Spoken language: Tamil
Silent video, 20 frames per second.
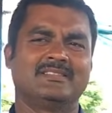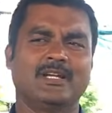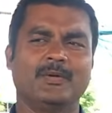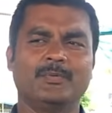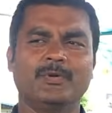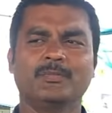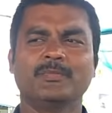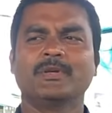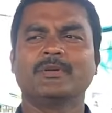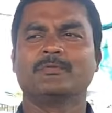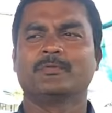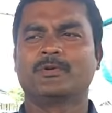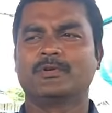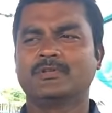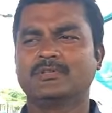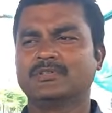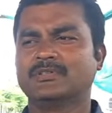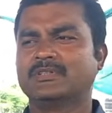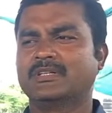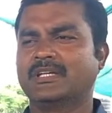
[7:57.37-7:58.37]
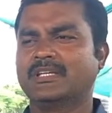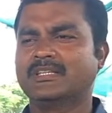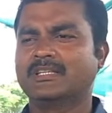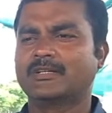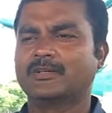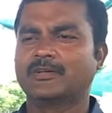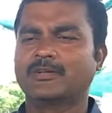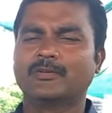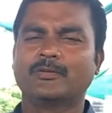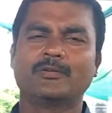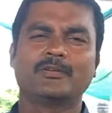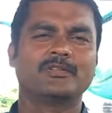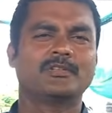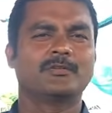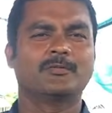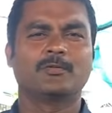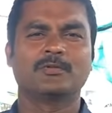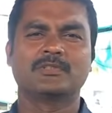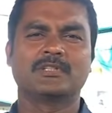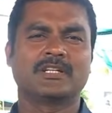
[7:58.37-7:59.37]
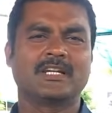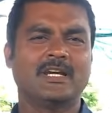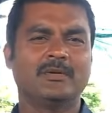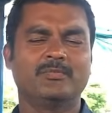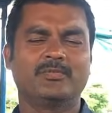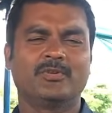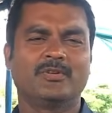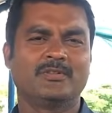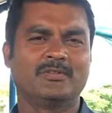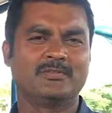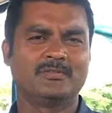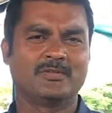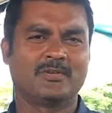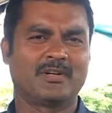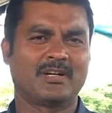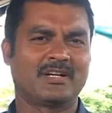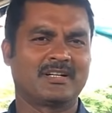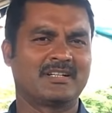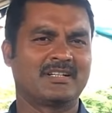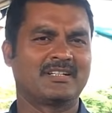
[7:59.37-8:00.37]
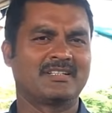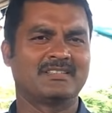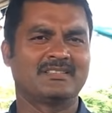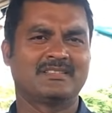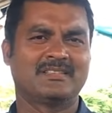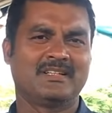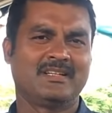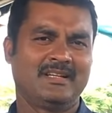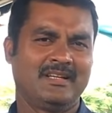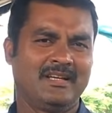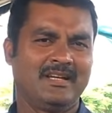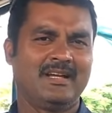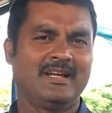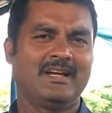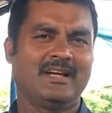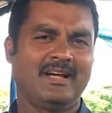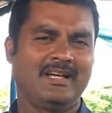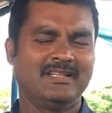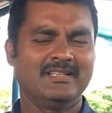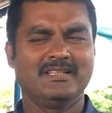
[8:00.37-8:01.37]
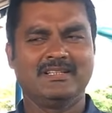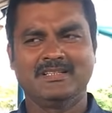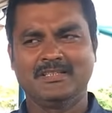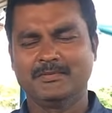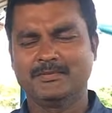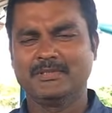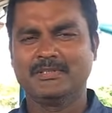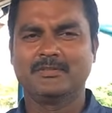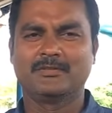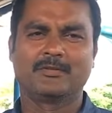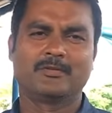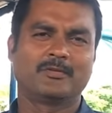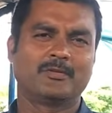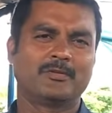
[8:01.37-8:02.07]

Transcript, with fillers: எப்போவுமே ஒரு ஈத்துக்கு இன்னொரு இதுக்கு கொஞ்சம் கேப் விடணும்னு சொல்கிறாங்கல்ல சரி அந்த இது வந்து அவங்க